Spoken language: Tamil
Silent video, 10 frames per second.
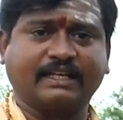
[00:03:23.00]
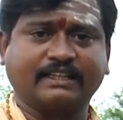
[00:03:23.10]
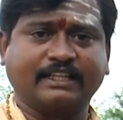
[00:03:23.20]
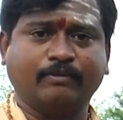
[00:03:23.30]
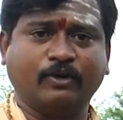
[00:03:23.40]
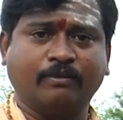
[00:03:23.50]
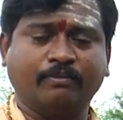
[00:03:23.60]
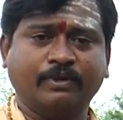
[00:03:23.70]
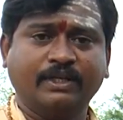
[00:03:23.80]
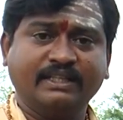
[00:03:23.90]
கட்டத்தின்
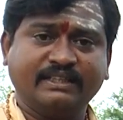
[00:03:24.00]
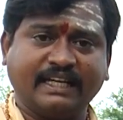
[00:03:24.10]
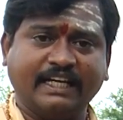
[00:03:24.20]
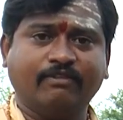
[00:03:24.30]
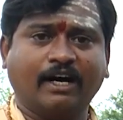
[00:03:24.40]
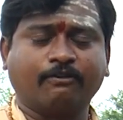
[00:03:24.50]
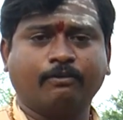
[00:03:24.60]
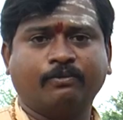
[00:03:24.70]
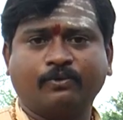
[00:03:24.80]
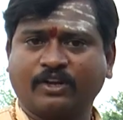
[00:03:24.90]
மூலம்
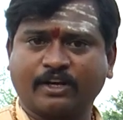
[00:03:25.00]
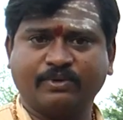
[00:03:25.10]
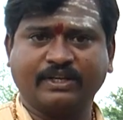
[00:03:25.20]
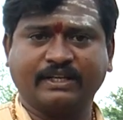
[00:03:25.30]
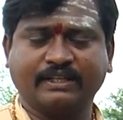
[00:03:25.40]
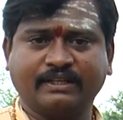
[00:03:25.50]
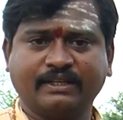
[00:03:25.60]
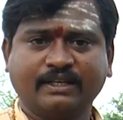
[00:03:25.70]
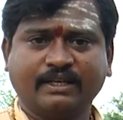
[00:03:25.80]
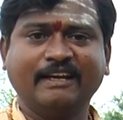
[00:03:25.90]
தெளிவாகவும் உணர முடிகிறது
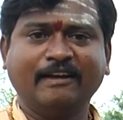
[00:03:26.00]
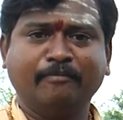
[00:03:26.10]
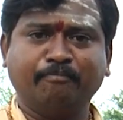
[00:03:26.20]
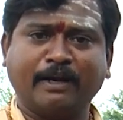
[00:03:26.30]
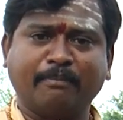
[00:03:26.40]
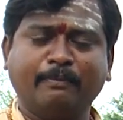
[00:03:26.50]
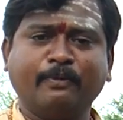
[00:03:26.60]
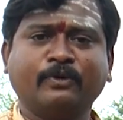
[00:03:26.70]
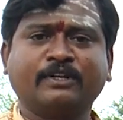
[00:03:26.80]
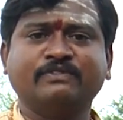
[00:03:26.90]

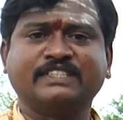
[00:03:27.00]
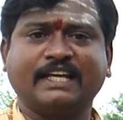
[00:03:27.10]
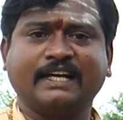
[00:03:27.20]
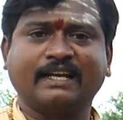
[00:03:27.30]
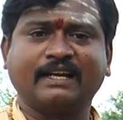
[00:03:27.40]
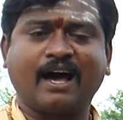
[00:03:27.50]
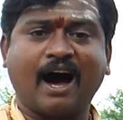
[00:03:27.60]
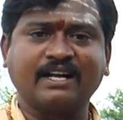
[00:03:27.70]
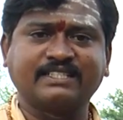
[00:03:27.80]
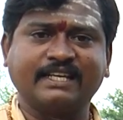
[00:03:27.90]
பிரமிப்பிவூட்டும் விஷயங்கள்
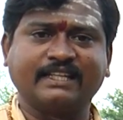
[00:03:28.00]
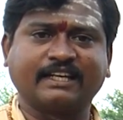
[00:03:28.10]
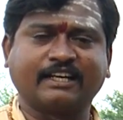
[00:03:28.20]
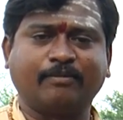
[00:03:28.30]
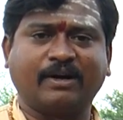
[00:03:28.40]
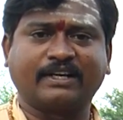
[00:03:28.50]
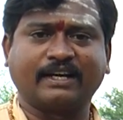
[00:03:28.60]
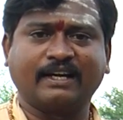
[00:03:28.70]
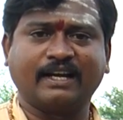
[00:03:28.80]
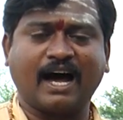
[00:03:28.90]
ஆச்சரியத்தக்க
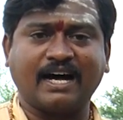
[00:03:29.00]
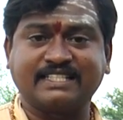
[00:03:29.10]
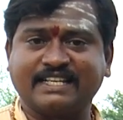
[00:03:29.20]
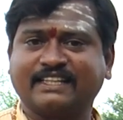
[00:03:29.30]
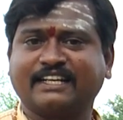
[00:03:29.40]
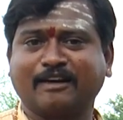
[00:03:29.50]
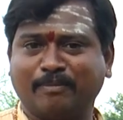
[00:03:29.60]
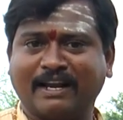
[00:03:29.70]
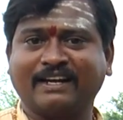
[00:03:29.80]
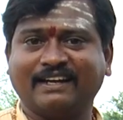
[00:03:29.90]
மாற்றங்கள் ஆச்சரியத்தக்க
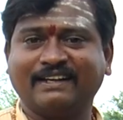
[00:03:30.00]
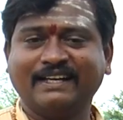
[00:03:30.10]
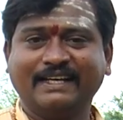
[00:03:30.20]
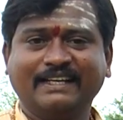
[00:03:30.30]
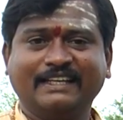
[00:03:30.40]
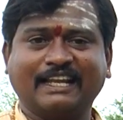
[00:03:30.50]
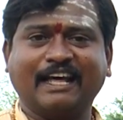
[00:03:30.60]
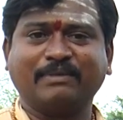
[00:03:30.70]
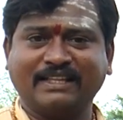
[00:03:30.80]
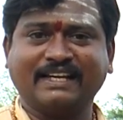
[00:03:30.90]
பலன்கள்
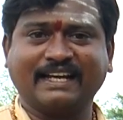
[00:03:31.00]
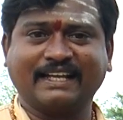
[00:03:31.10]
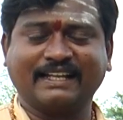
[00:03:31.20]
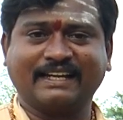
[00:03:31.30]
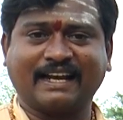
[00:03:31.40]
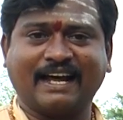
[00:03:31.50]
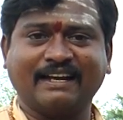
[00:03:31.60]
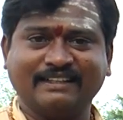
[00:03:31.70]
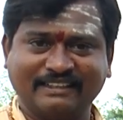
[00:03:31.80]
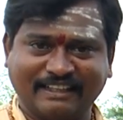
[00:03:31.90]
இதெல்லாம் இதில் கிடைக்கிறது
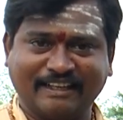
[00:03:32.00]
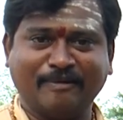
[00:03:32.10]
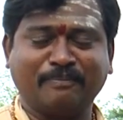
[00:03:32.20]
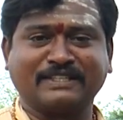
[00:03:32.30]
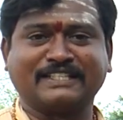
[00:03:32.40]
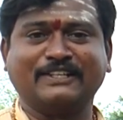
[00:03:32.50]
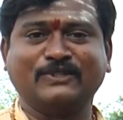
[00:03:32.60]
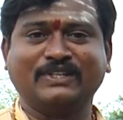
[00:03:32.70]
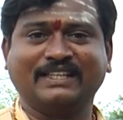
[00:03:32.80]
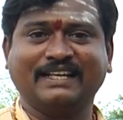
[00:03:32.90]
என்றால் இந்த பிரசன்ன
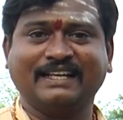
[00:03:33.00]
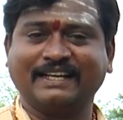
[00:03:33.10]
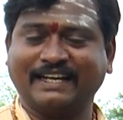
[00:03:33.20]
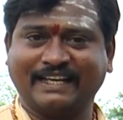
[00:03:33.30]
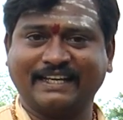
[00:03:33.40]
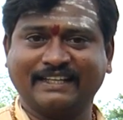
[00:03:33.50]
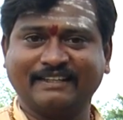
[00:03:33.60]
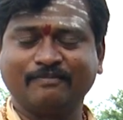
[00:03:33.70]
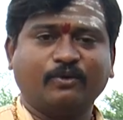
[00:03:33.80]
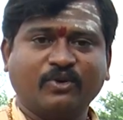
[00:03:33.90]
ஜோதிடத்தில் கிடைக்கிறது
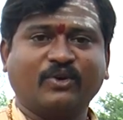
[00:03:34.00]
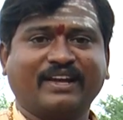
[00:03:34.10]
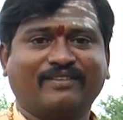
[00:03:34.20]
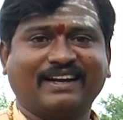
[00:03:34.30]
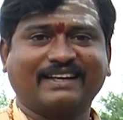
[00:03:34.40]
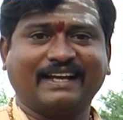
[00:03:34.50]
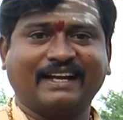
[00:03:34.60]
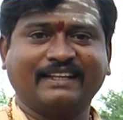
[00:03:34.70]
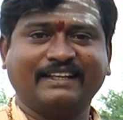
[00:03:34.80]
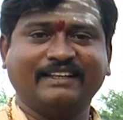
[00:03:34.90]
உங்களுடைய
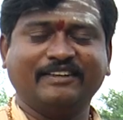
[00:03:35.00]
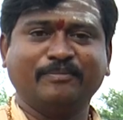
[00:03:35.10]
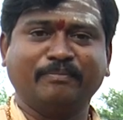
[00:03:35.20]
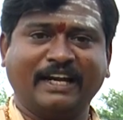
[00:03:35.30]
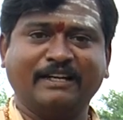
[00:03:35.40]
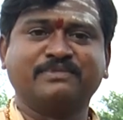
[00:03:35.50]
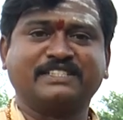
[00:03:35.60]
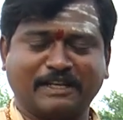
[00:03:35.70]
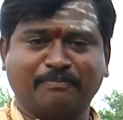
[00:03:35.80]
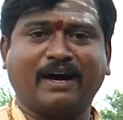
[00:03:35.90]
வாழ்க்கையானது மேலும்
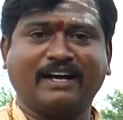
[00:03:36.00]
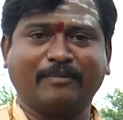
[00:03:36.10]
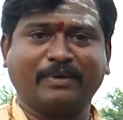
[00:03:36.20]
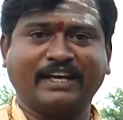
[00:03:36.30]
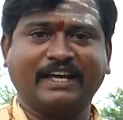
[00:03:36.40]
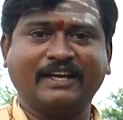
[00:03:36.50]
சிறப்பாக அமைய